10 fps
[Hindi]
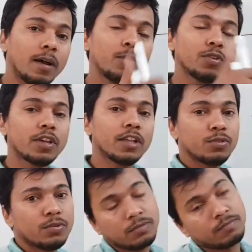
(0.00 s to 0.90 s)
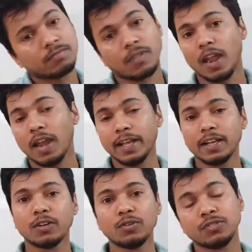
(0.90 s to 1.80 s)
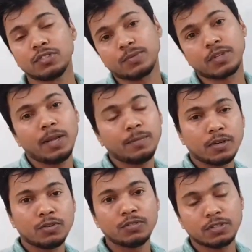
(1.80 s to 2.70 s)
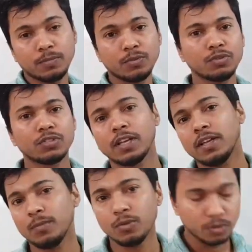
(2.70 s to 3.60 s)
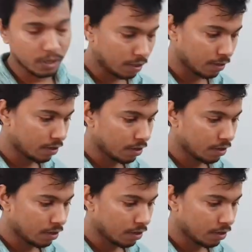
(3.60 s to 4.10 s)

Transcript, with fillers: आप लोग साथ हो लाइक करो सब्सक्राइब करो सब दोस्त हैं हम लोग है ना